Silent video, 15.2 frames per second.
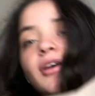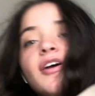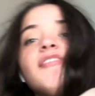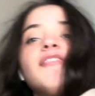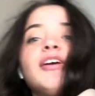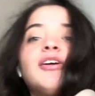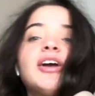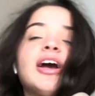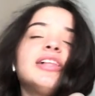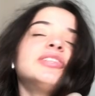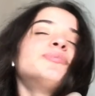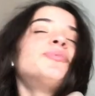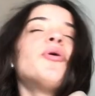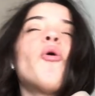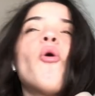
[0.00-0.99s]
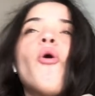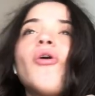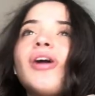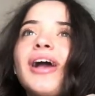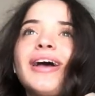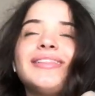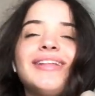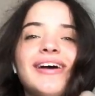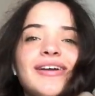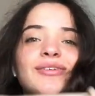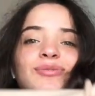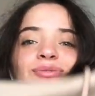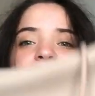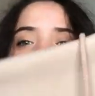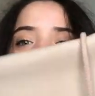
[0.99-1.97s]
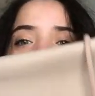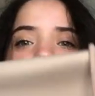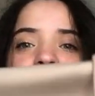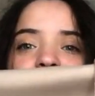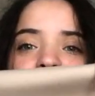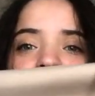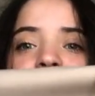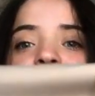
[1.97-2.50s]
ve kalıbı o kadar güzel ki.